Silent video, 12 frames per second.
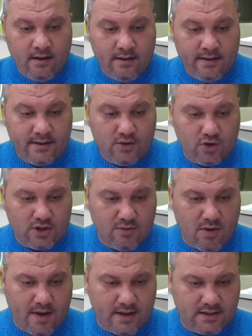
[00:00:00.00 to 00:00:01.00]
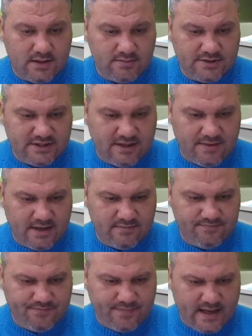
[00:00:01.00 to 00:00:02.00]
E, Tottenham'a baktığımız zaman
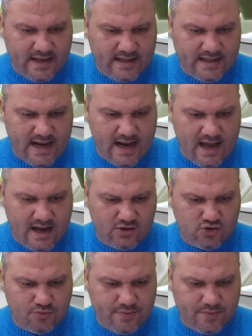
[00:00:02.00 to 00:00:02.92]
e, Deli Ali